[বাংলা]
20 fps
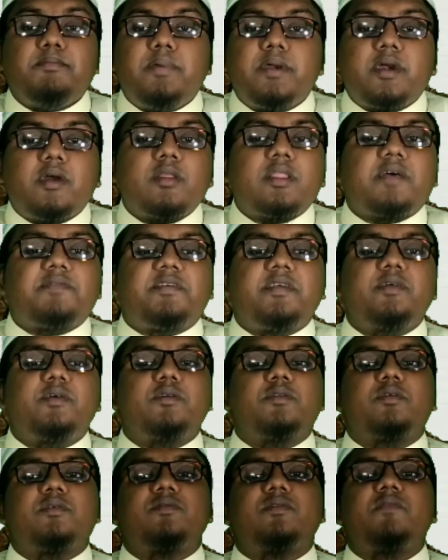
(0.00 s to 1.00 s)
বিখ্যাত তাফসির
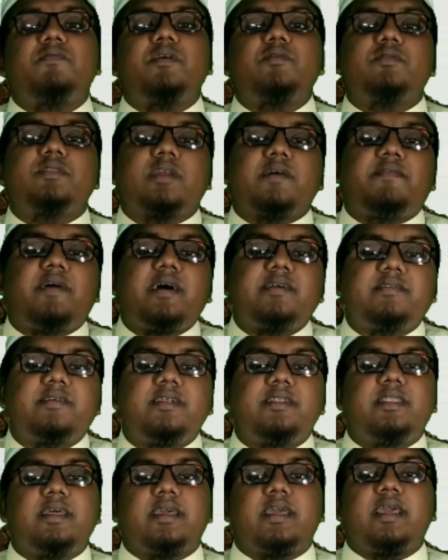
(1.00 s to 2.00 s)
গ্রন্থ সফাত
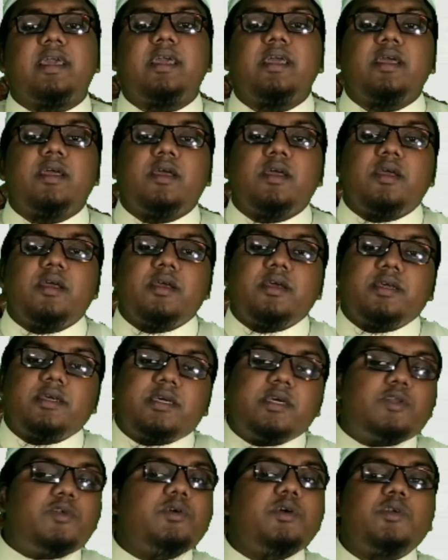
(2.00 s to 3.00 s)
তাফাসির থেকে
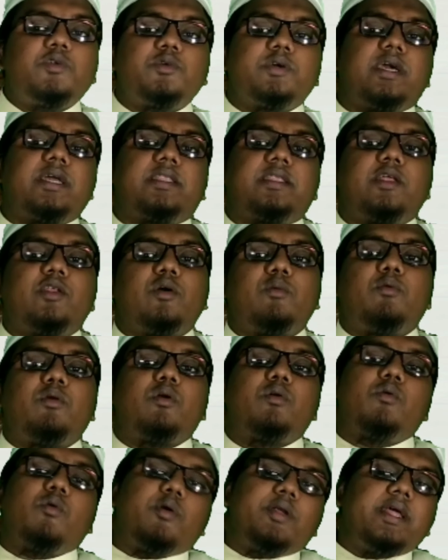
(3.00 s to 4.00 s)
কিছু কিছু ক্ষেত্রে নয়
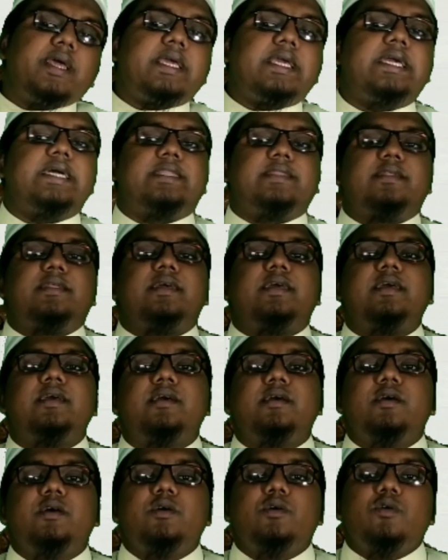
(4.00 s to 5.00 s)
বরং অনেক ক্ষেত্রে
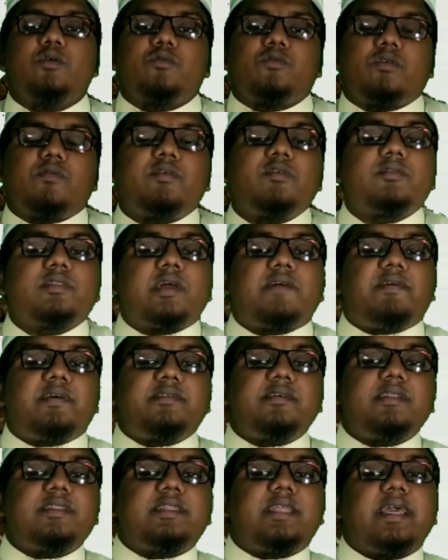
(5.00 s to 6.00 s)
সফাতুল
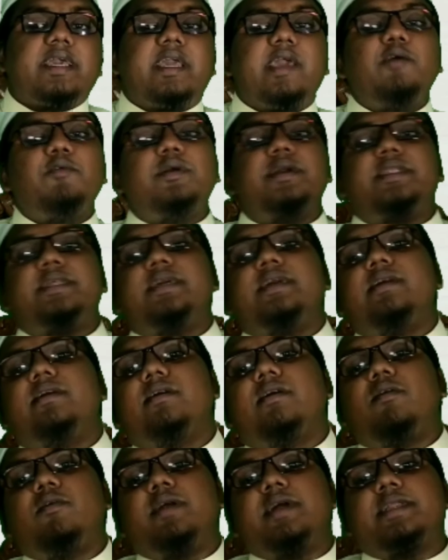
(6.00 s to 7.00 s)
তাফাসির থেকেও এটি
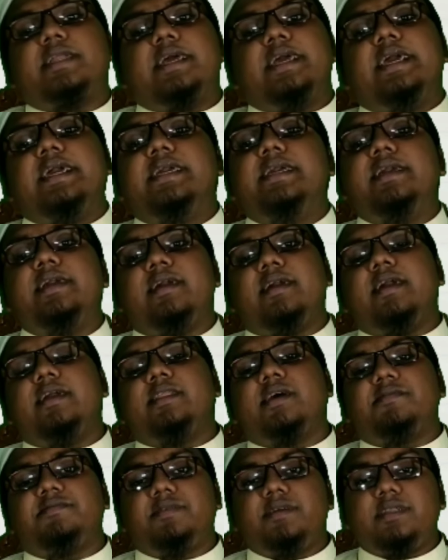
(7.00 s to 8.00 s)
অনেকটা এগিয়ে এই
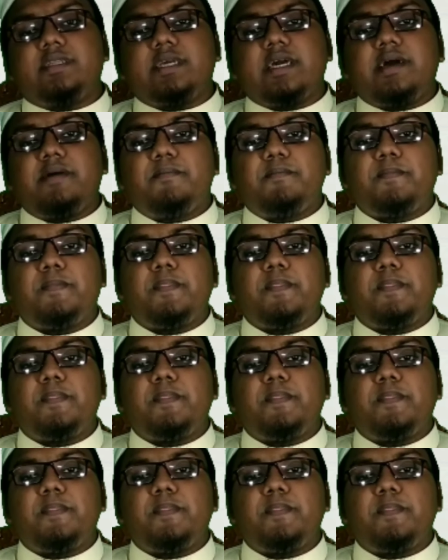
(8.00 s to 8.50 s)
তাফসিরটা